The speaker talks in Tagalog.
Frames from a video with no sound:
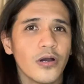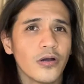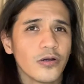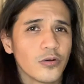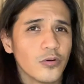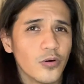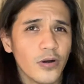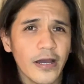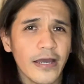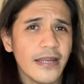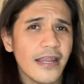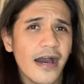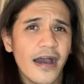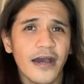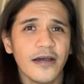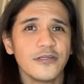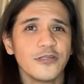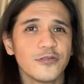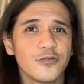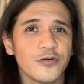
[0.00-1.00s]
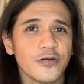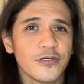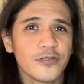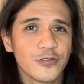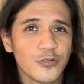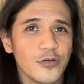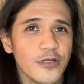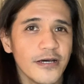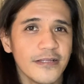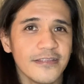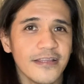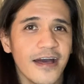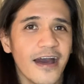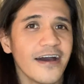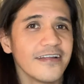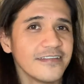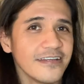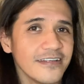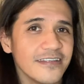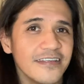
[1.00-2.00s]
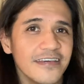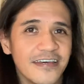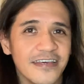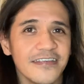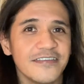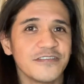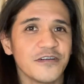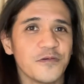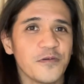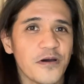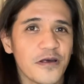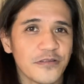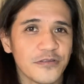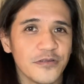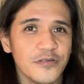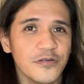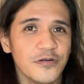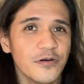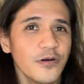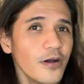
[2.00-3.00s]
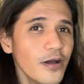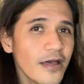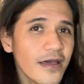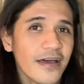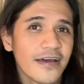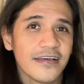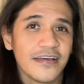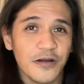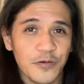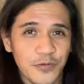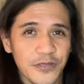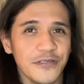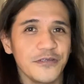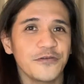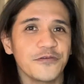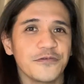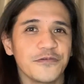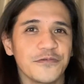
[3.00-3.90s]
Kung kailangan nyo itong isulat at idikit sa kwarto nyo, gawin nyo.